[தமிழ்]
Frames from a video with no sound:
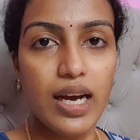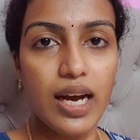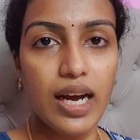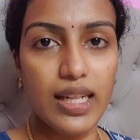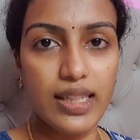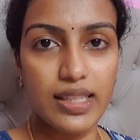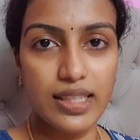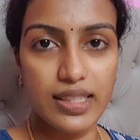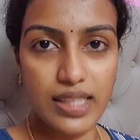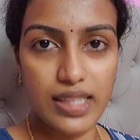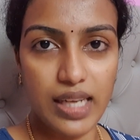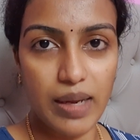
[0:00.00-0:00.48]

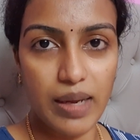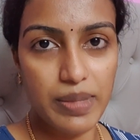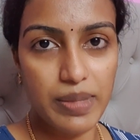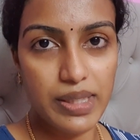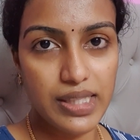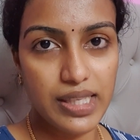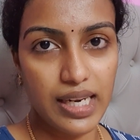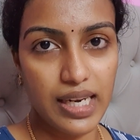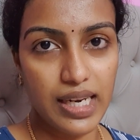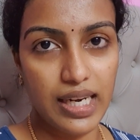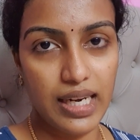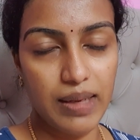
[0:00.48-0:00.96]
அந்த சாமி
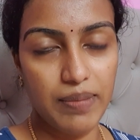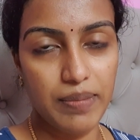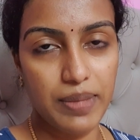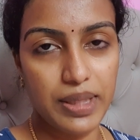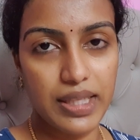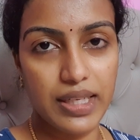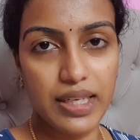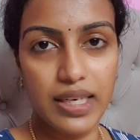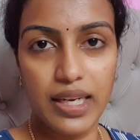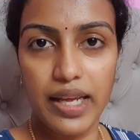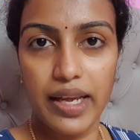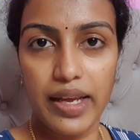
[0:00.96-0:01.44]
சிலையெல்லாம்
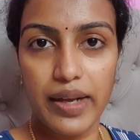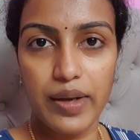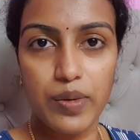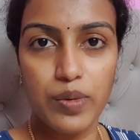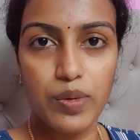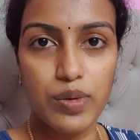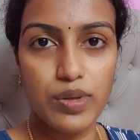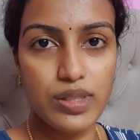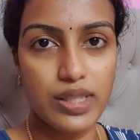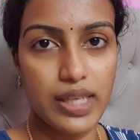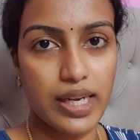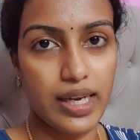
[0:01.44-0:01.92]
பார்த்திங்கன்னா
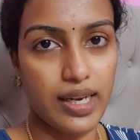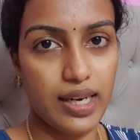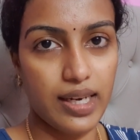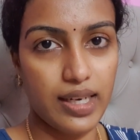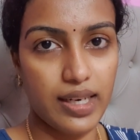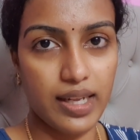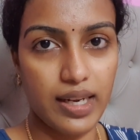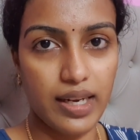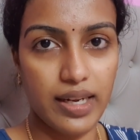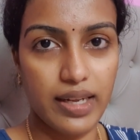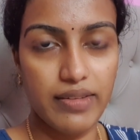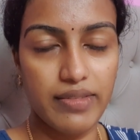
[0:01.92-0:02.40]
எங்கள் ஊர்
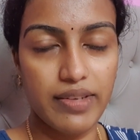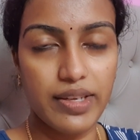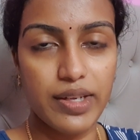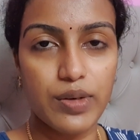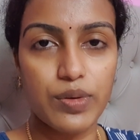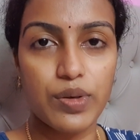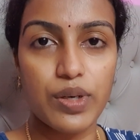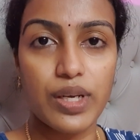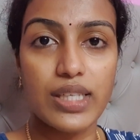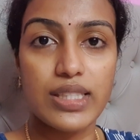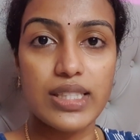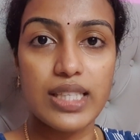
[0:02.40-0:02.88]
சைடெலாம் நிறையவே
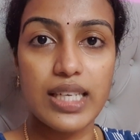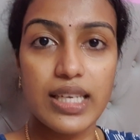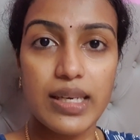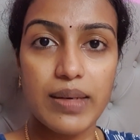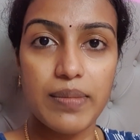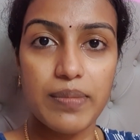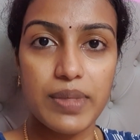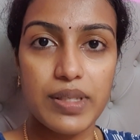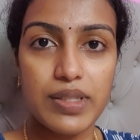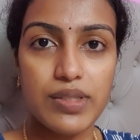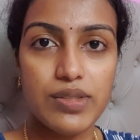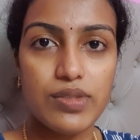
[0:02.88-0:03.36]
இருக்கும்
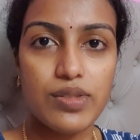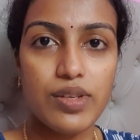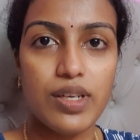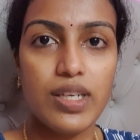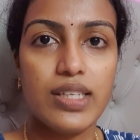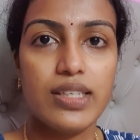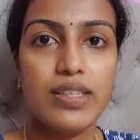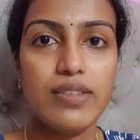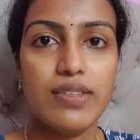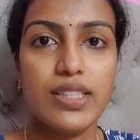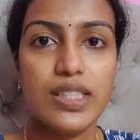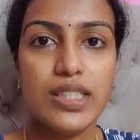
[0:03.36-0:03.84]
எசைக்கம்மன்
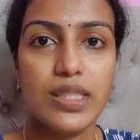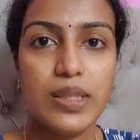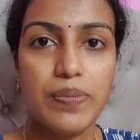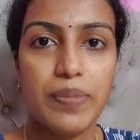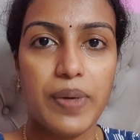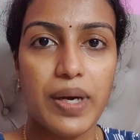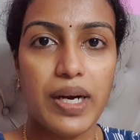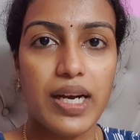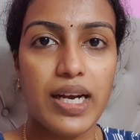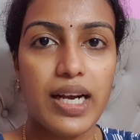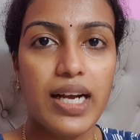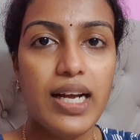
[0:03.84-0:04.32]
சொல்லிட்டு
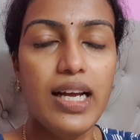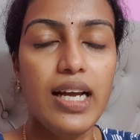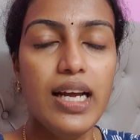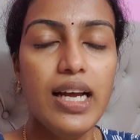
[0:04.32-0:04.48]
வச்சுருப்பாங்க